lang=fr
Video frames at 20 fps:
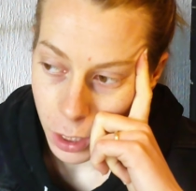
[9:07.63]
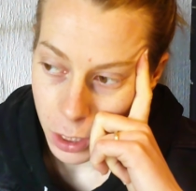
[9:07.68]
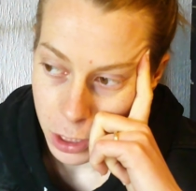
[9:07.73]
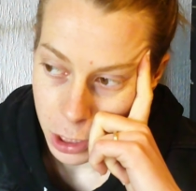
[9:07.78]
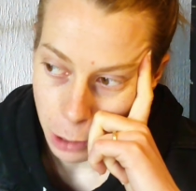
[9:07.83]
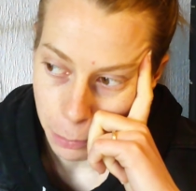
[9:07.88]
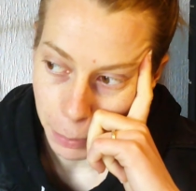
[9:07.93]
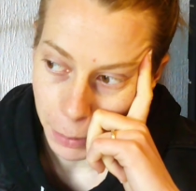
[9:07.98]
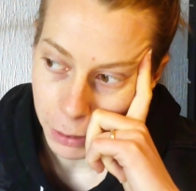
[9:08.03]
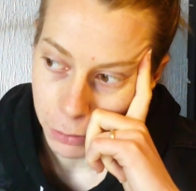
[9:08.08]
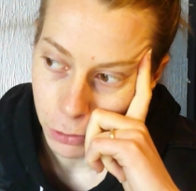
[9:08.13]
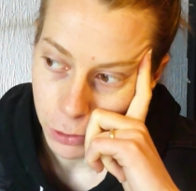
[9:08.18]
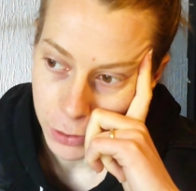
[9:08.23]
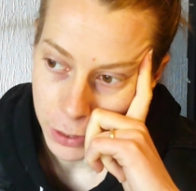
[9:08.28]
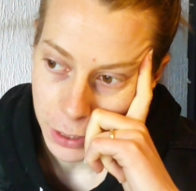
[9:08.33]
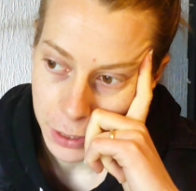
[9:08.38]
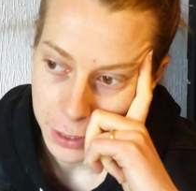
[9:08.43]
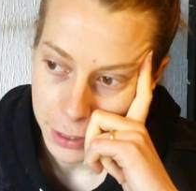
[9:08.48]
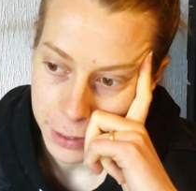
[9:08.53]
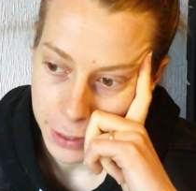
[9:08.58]
j'ai pas
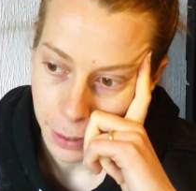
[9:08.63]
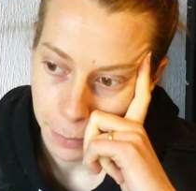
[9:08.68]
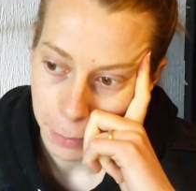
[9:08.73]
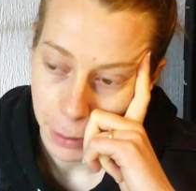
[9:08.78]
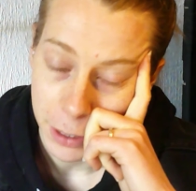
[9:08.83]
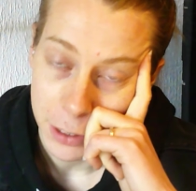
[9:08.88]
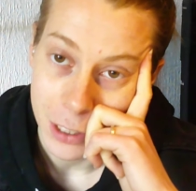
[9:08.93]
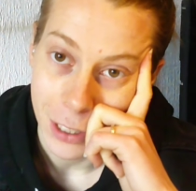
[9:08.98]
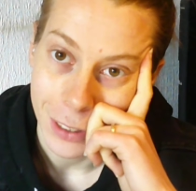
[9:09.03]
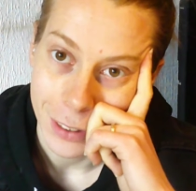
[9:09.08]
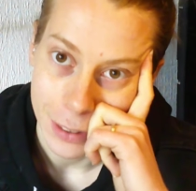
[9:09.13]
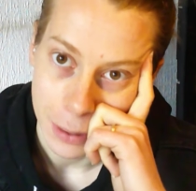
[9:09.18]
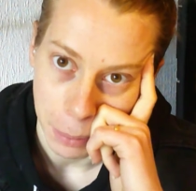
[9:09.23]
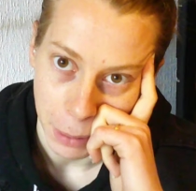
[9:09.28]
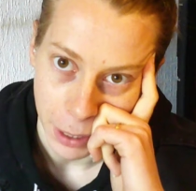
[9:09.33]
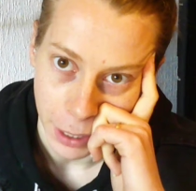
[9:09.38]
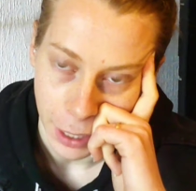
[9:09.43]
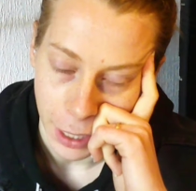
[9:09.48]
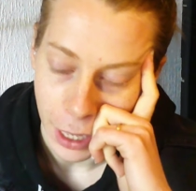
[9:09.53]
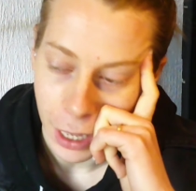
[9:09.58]
avancé le désherbage, c'est
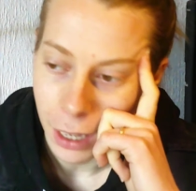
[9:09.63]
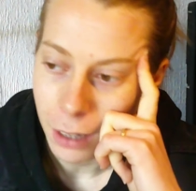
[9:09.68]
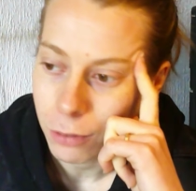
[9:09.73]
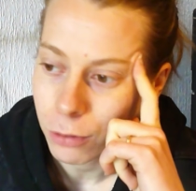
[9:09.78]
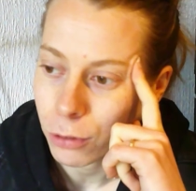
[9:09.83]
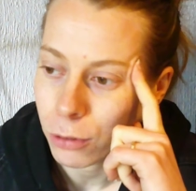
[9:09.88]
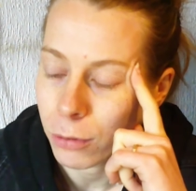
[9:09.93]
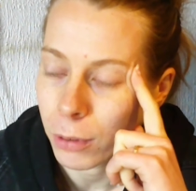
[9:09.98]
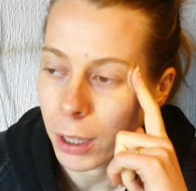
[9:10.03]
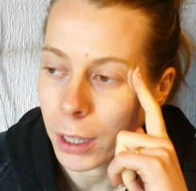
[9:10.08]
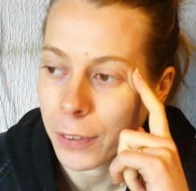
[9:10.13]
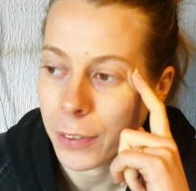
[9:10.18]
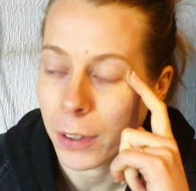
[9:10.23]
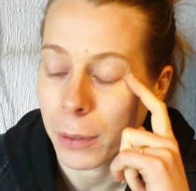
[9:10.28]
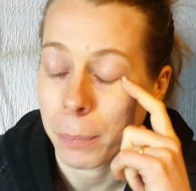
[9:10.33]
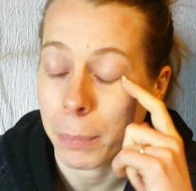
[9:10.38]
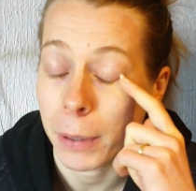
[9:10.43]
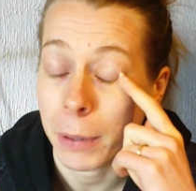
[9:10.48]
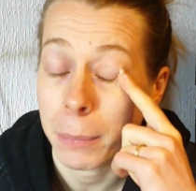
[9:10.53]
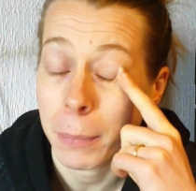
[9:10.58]
pas grave, on va essayer
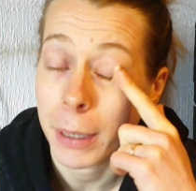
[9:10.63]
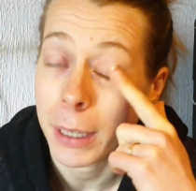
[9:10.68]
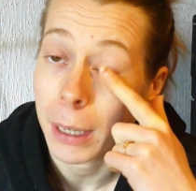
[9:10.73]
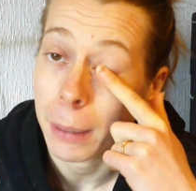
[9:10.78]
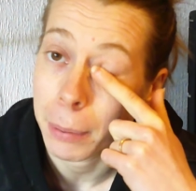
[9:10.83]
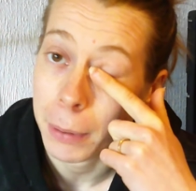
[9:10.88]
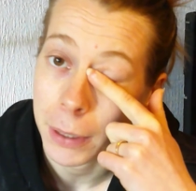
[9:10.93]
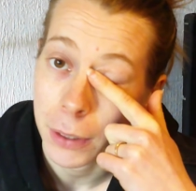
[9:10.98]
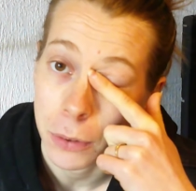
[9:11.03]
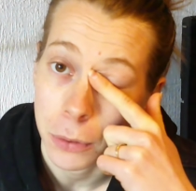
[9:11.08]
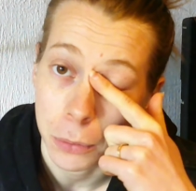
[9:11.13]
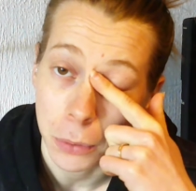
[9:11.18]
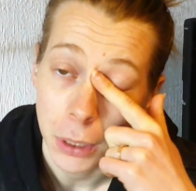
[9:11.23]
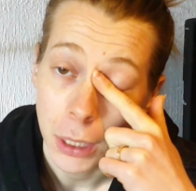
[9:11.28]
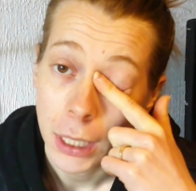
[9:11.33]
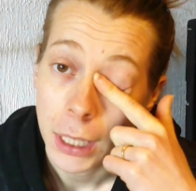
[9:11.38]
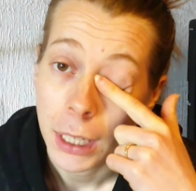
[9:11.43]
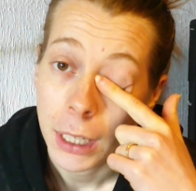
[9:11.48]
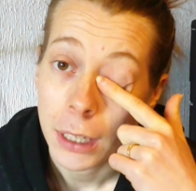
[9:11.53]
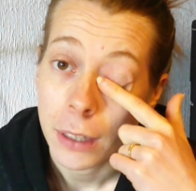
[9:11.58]
de pas se mettre la pression
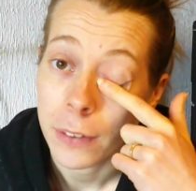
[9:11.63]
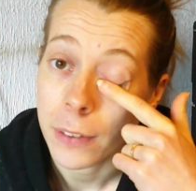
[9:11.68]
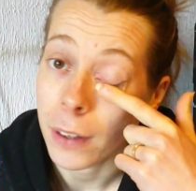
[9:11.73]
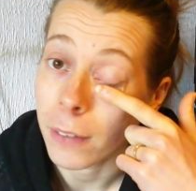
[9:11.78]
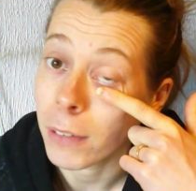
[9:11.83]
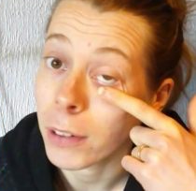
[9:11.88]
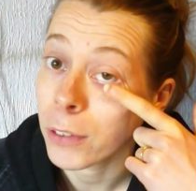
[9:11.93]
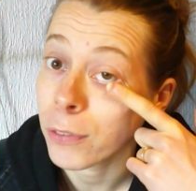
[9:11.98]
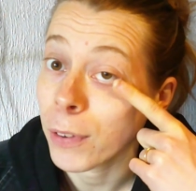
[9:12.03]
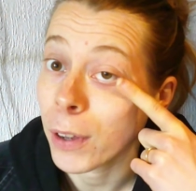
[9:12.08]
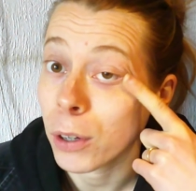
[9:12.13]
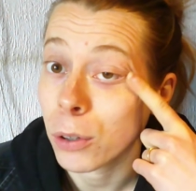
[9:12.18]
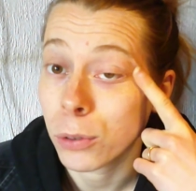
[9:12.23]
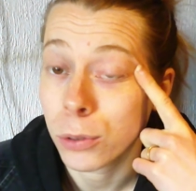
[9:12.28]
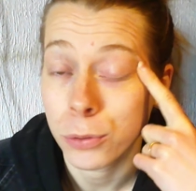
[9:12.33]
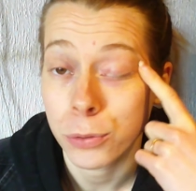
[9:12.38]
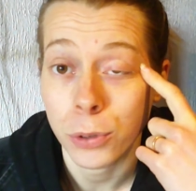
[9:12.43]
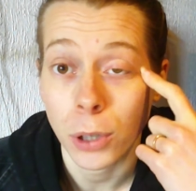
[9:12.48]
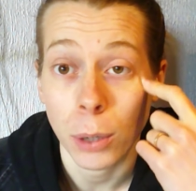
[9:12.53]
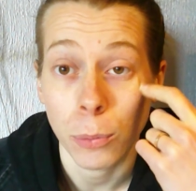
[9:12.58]
ça va se faire
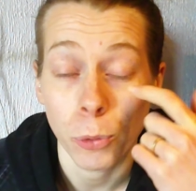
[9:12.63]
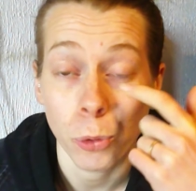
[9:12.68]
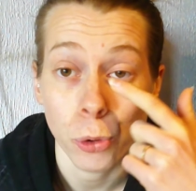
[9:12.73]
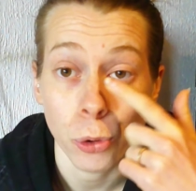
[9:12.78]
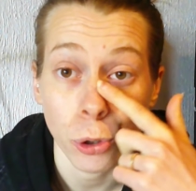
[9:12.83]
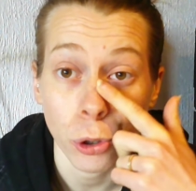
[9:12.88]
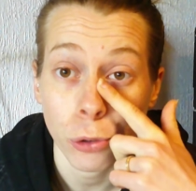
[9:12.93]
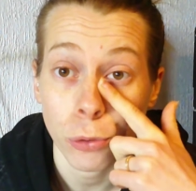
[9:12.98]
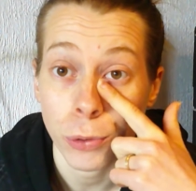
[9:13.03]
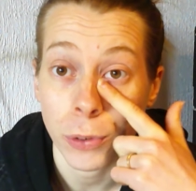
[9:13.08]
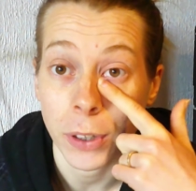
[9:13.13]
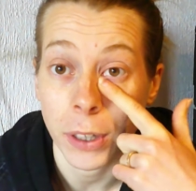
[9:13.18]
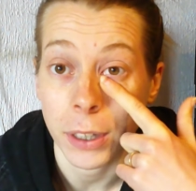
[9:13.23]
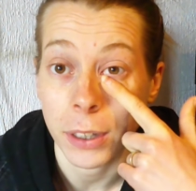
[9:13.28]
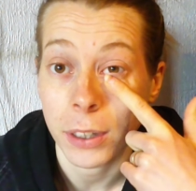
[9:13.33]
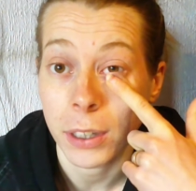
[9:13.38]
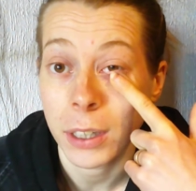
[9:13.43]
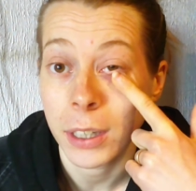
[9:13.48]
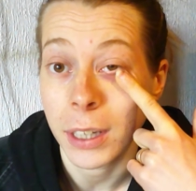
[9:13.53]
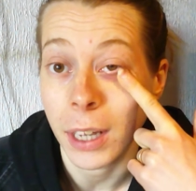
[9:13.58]
au fur et à mesure, je vous ai
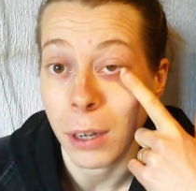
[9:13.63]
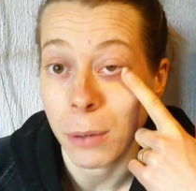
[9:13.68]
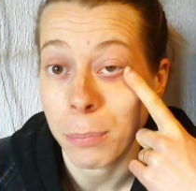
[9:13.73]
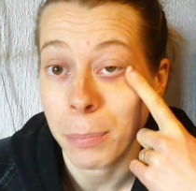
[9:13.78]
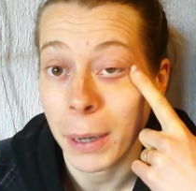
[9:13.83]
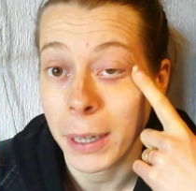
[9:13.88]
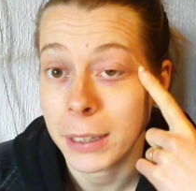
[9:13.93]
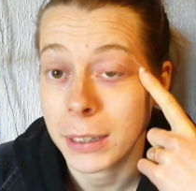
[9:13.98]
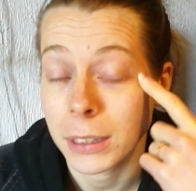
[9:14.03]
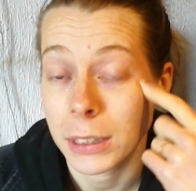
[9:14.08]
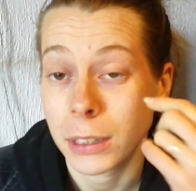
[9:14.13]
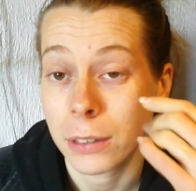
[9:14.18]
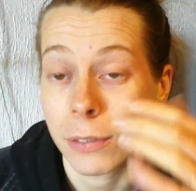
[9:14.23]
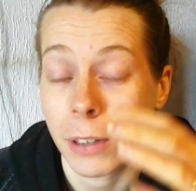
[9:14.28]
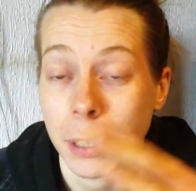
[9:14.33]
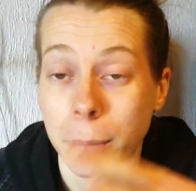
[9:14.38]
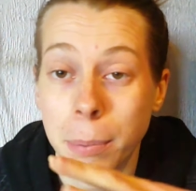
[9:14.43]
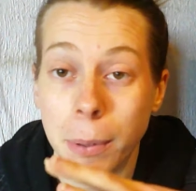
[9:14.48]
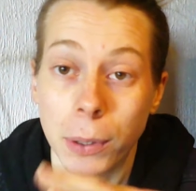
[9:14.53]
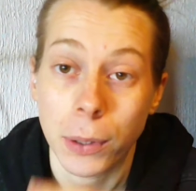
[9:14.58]
dit, il y a une partie qui
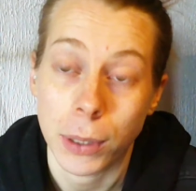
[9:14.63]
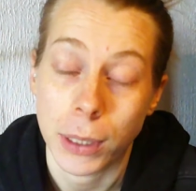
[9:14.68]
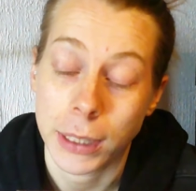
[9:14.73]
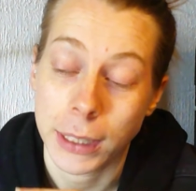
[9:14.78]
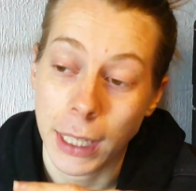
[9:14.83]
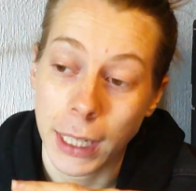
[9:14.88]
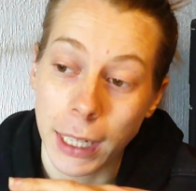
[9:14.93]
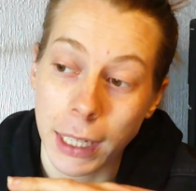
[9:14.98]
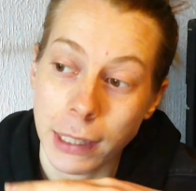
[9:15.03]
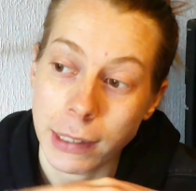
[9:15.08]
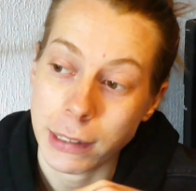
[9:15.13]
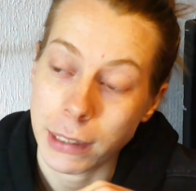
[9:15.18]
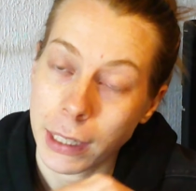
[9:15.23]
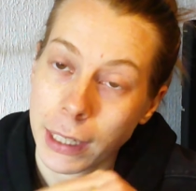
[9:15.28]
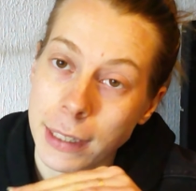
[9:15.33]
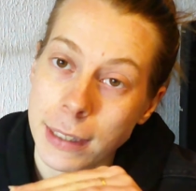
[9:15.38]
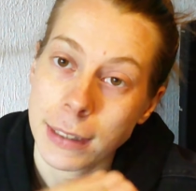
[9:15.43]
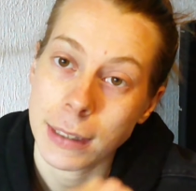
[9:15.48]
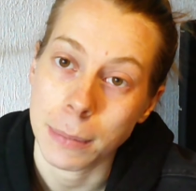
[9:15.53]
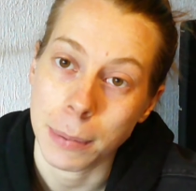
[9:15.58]
va être prioritaire et si le
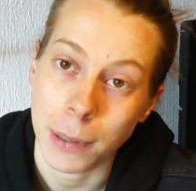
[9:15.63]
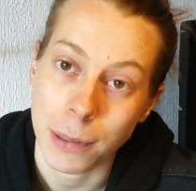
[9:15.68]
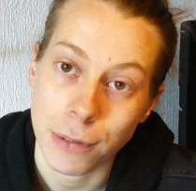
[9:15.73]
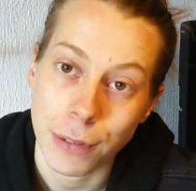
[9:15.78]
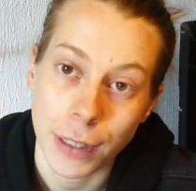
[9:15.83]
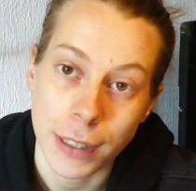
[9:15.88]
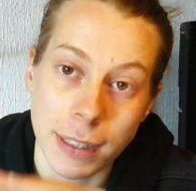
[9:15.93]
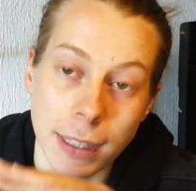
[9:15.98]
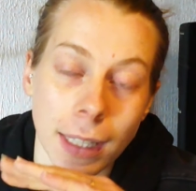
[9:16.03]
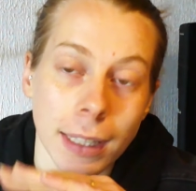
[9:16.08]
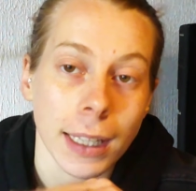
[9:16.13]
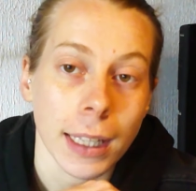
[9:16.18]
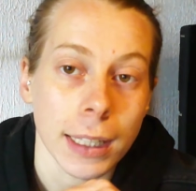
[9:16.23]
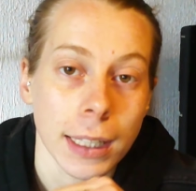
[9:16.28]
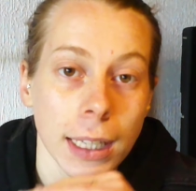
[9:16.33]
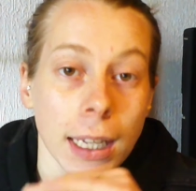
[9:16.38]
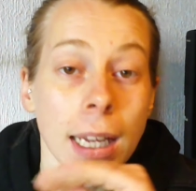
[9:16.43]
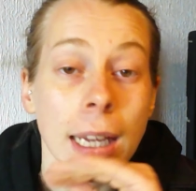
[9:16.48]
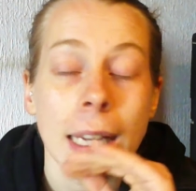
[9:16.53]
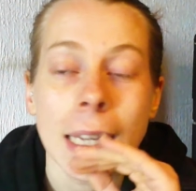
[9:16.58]
reste n'est pas fait cette
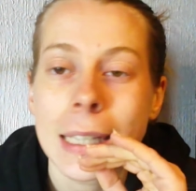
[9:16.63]
année.